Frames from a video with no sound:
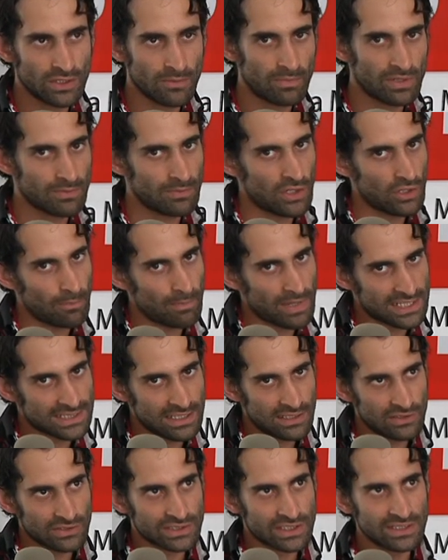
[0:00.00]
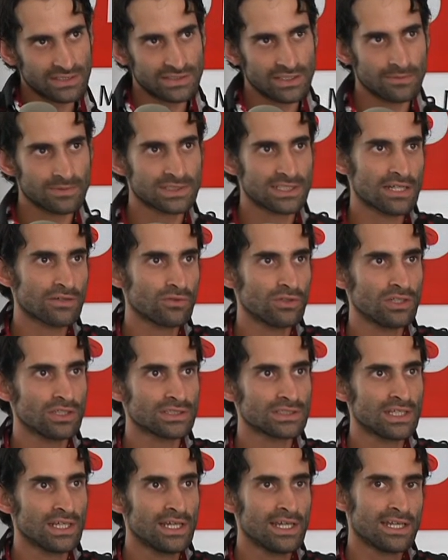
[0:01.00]
Primero pasan los 15 obstáculos
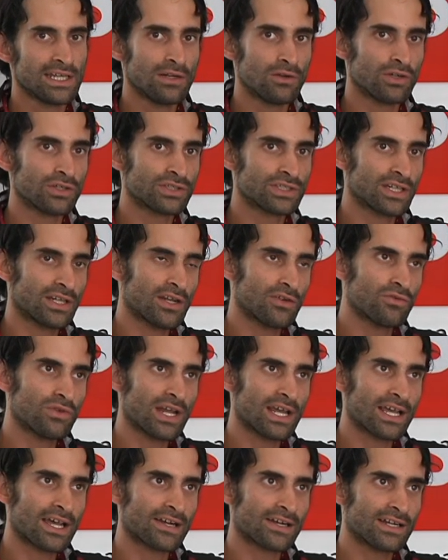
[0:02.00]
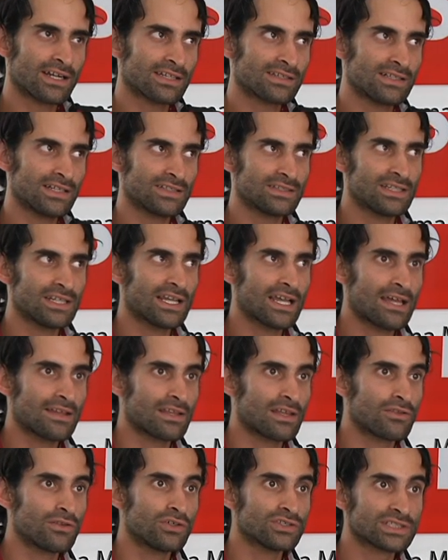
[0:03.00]
y luego tienen una carrera atlética
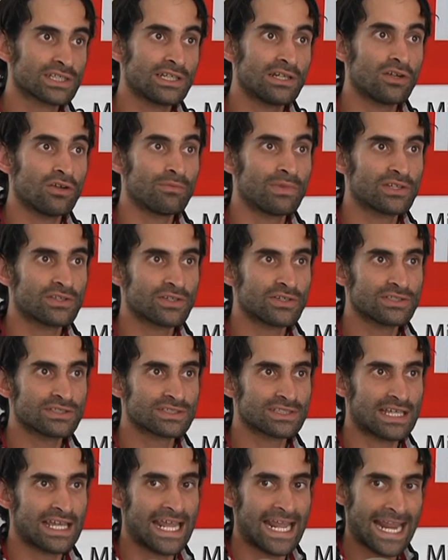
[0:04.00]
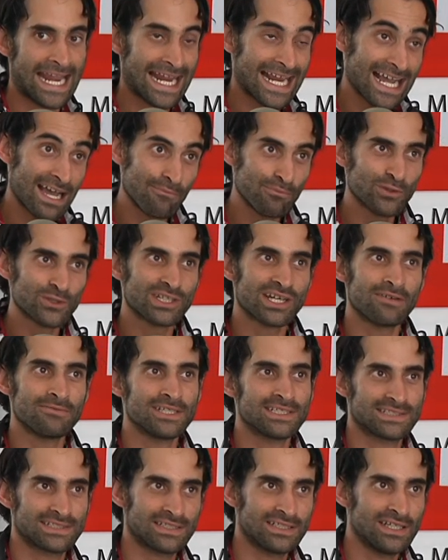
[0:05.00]
de 2 kilómetros en campo traviesa.